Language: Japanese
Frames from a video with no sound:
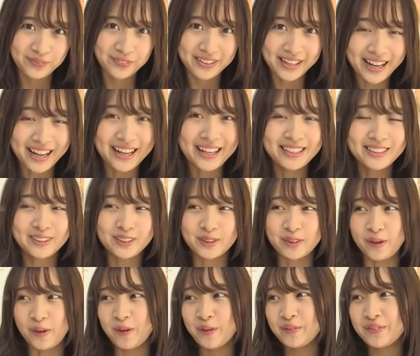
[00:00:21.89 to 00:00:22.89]
がちょっ
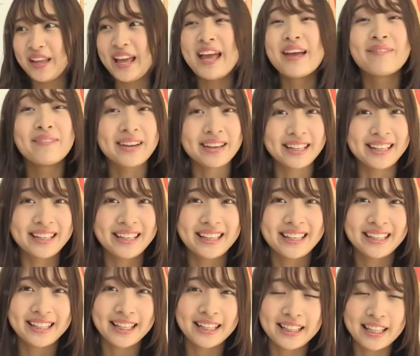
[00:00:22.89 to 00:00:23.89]
とテーマに
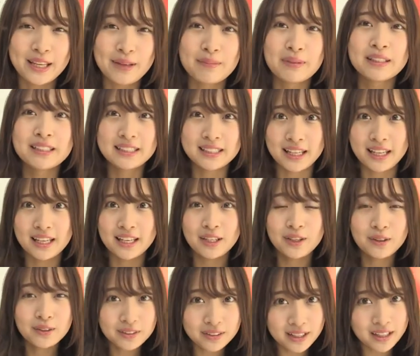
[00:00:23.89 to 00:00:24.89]
なっていましてい
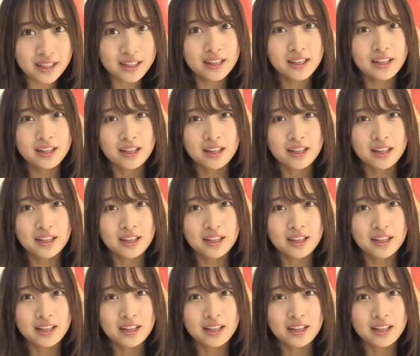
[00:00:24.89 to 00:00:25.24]
ろんな